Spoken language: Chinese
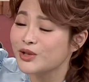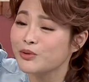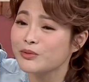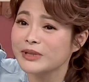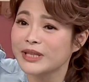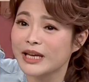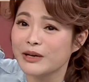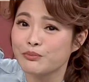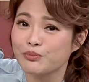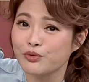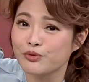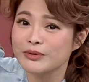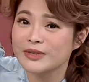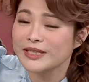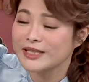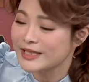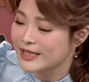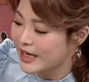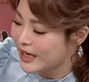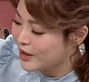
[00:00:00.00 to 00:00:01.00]
重点不
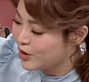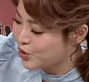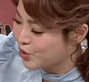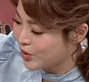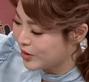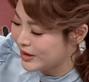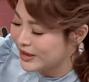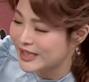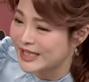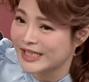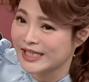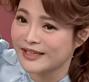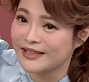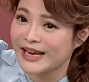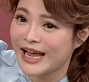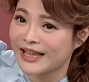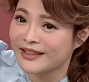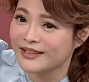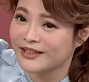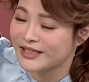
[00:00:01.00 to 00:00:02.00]
是这一群型
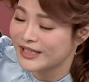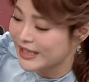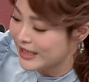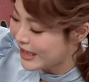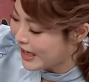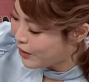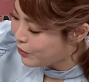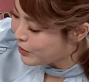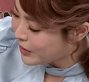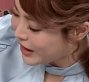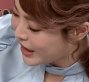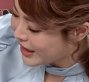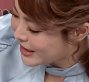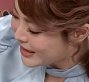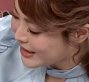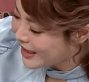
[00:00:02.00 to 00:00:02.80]
男而已啦，我们看一